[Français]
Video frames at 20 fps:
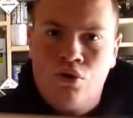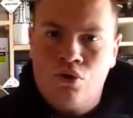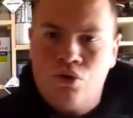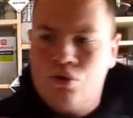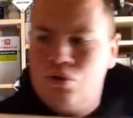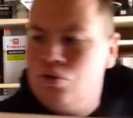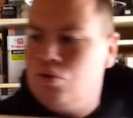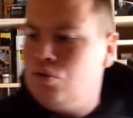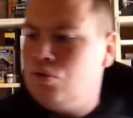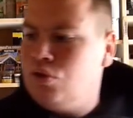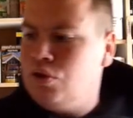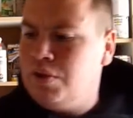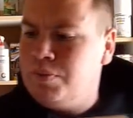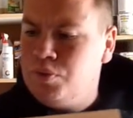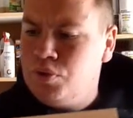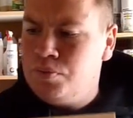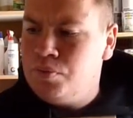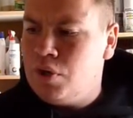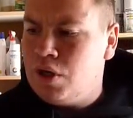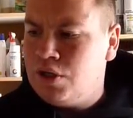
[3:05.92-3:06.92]
les
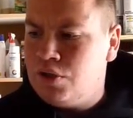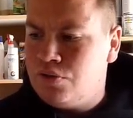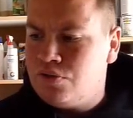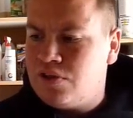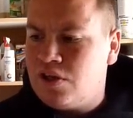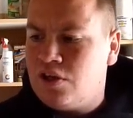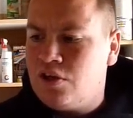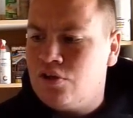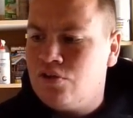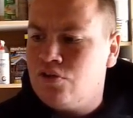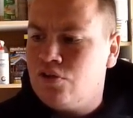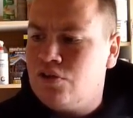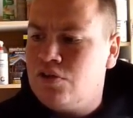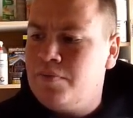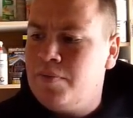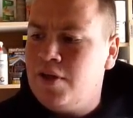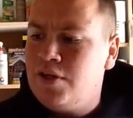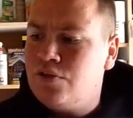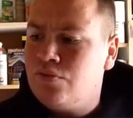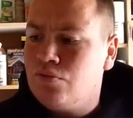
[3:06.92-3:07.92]
bouts de bois de 50
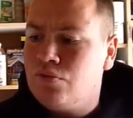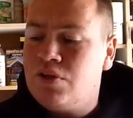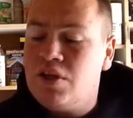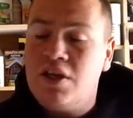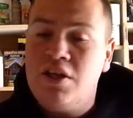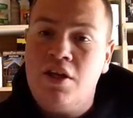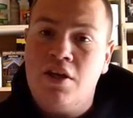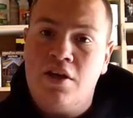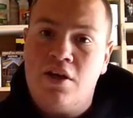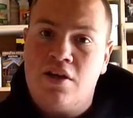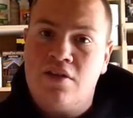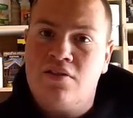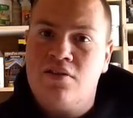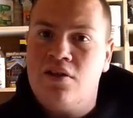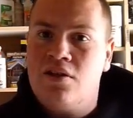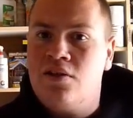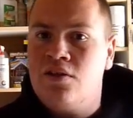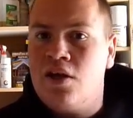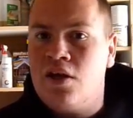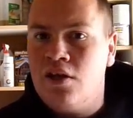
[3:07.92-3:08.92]
cm sont taillés à
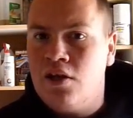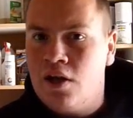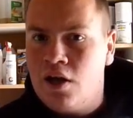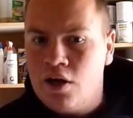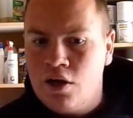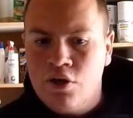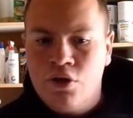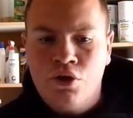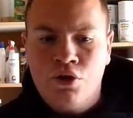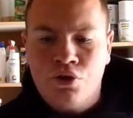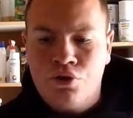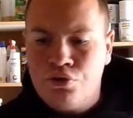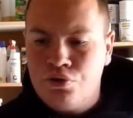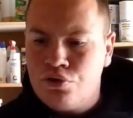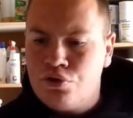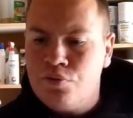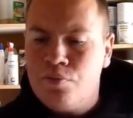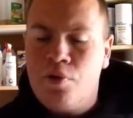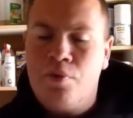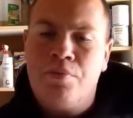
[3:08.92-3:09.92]
cette taille-là,
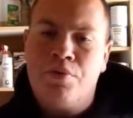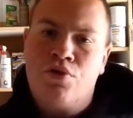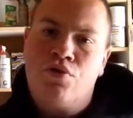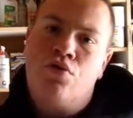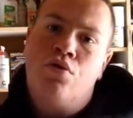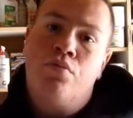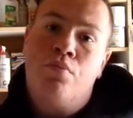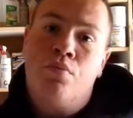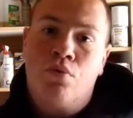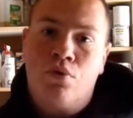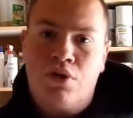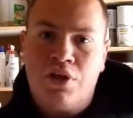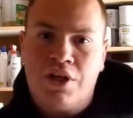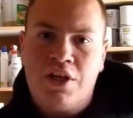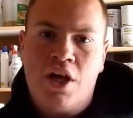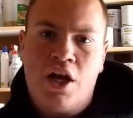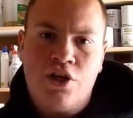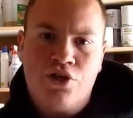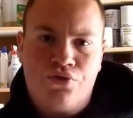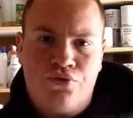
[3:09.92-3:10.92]
justement parce que mon
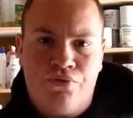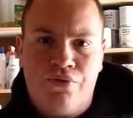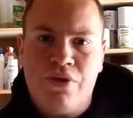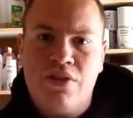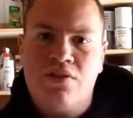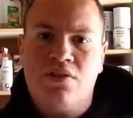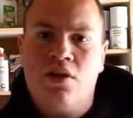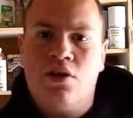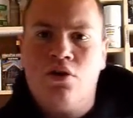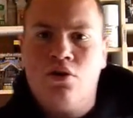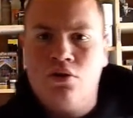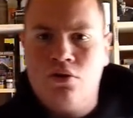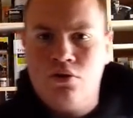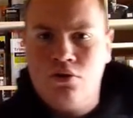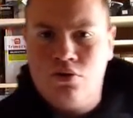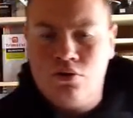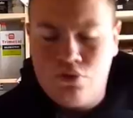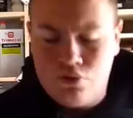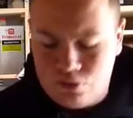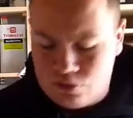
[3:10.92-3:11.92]
grillage fait 50
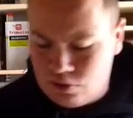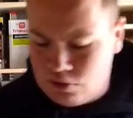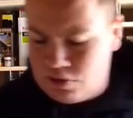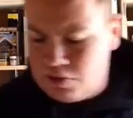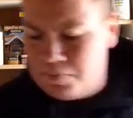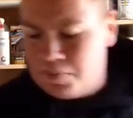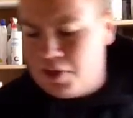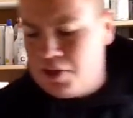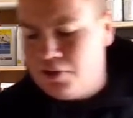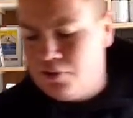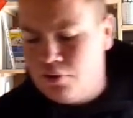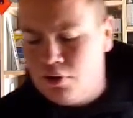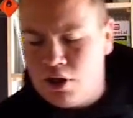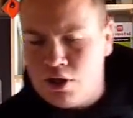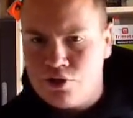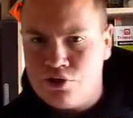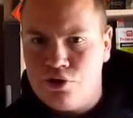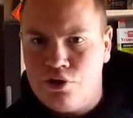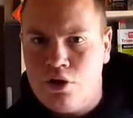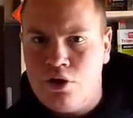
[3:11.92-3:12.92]
euh, cm de
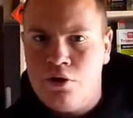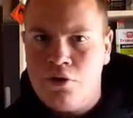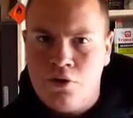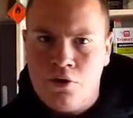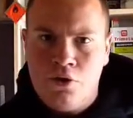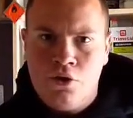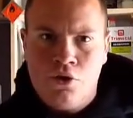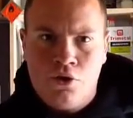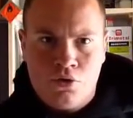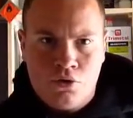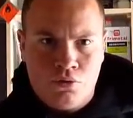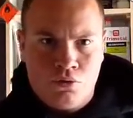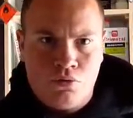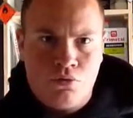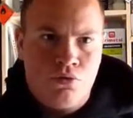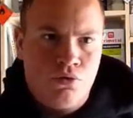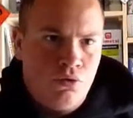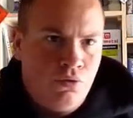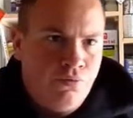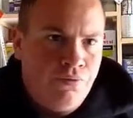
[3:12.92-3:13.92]
largeur.
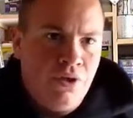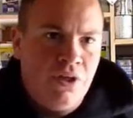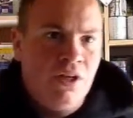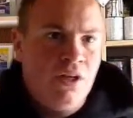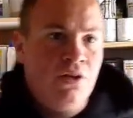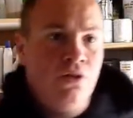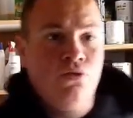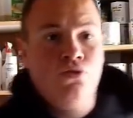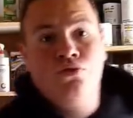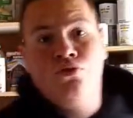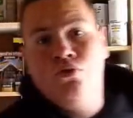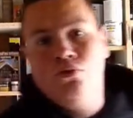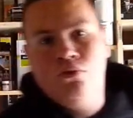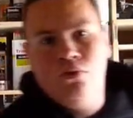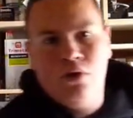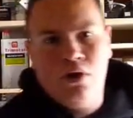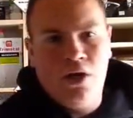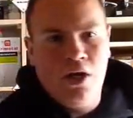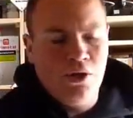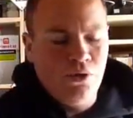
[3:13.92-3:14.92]
Donc euh, faites attention
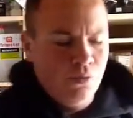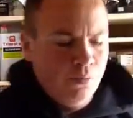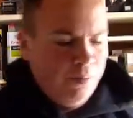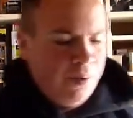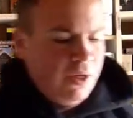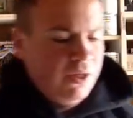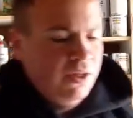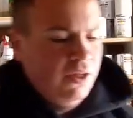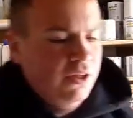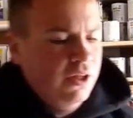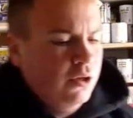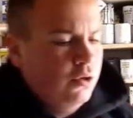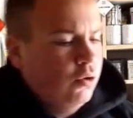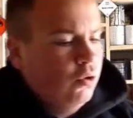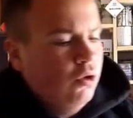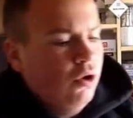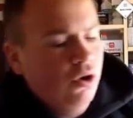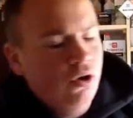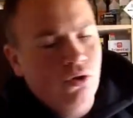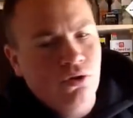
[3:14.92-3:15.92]
à ne pas tailler
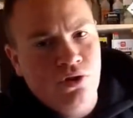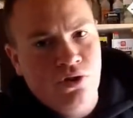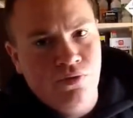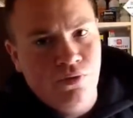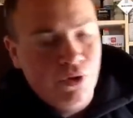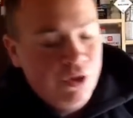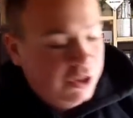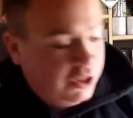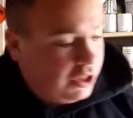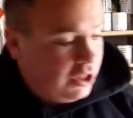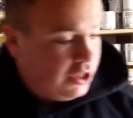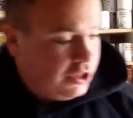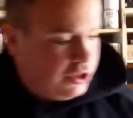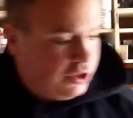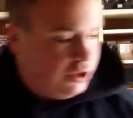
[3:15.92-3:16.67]
trop grand si votre grillage